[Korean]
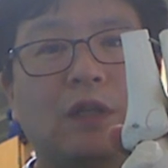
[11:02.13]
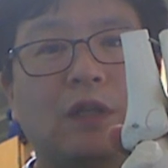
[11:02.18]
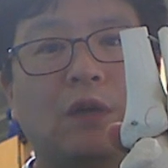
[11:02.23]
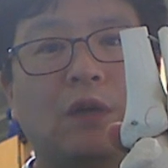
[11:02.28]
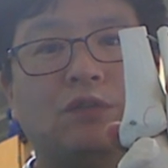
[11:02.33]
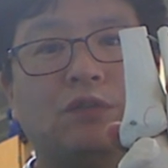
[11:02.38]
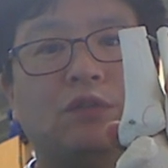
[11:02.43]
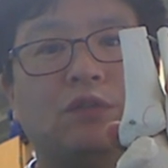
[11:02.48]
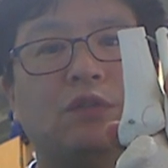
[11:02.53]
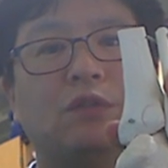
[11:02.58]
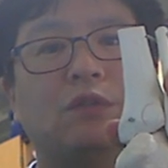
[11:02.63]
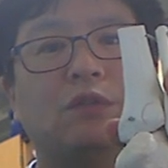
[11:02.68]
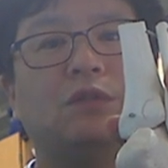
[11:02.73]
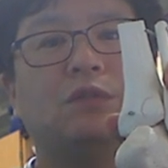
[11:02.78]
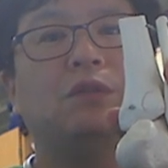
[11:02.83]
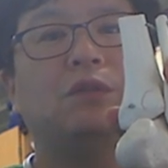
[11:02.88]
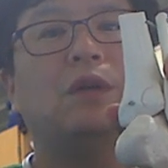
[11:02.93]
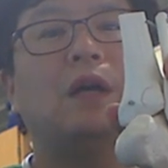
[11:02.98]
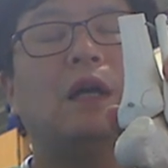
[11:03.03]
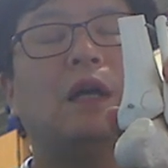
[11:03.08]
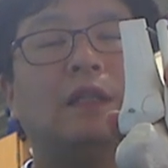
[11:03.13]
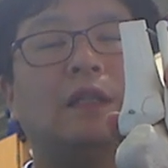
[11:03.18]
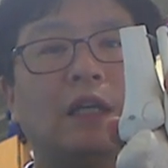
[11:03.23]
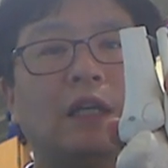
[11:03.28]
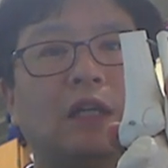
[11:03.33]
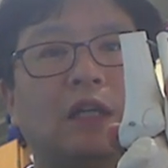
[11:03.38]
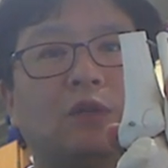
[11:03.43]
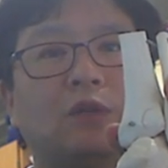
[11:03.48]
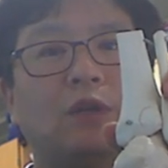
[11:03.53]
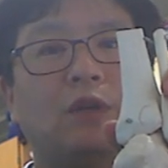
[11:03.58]
나올 수도 있고 안
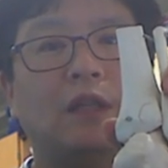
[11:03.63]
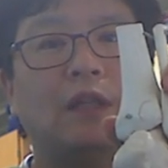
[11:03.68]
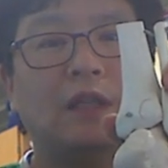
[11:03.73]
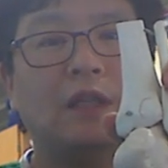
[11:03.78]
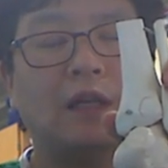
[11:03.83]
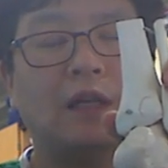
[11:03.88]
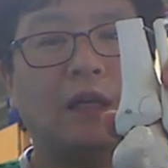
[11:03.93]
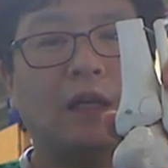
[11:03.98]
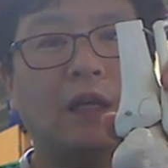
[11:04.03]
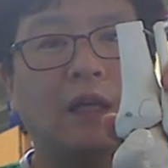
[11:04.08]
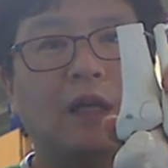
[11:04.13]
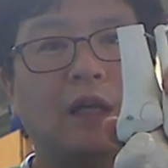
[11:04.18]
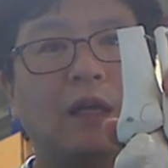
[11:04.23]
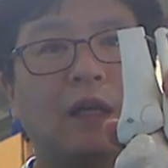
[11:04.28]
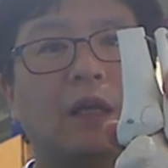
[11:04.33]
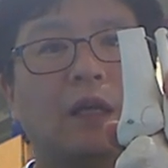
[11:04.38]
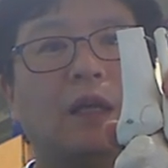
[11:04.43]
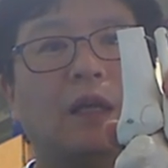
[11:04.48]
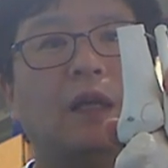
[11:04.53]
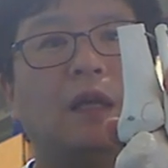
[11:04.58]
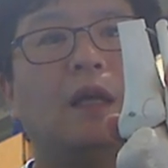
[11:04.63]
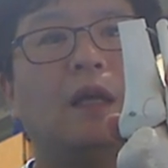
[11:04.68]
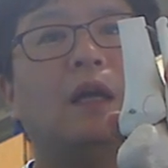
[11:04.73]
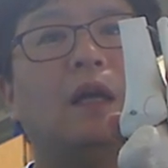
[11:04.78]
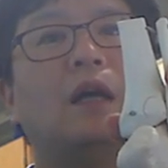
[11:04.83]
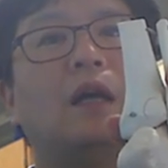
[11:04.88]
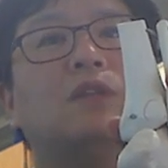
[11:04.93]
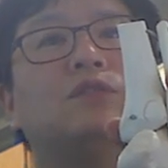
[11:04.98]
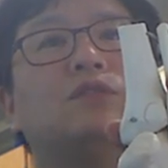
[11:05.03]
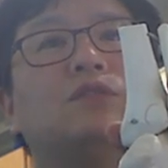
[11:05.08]
하기로 했다가
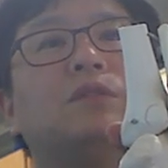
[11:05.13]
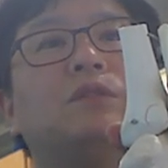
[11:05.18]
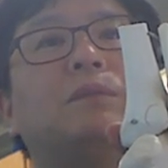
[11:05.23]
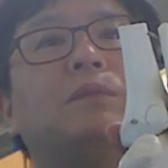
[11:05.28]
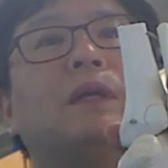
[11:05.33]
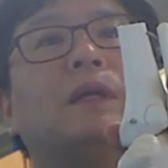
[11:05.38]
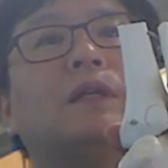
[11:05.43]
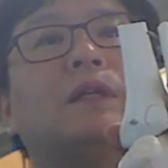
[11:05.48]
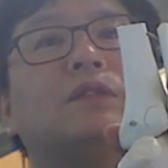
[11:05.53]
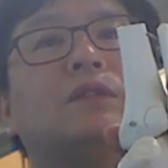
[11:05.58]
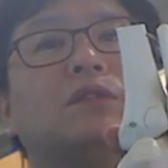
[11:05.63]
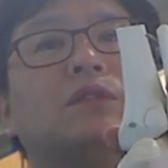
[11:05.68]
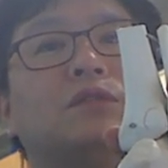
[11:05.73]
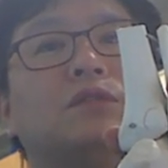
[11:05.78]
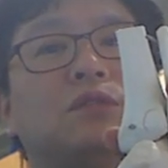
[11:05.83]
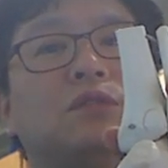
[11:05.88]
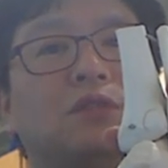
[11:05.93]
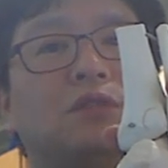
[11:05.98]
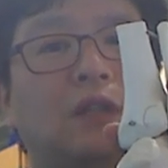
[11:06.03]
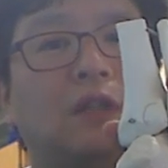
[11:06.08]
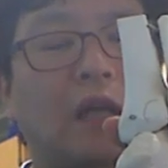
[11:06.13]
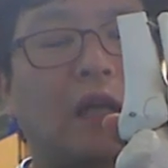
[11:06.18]
수술방에서 수술을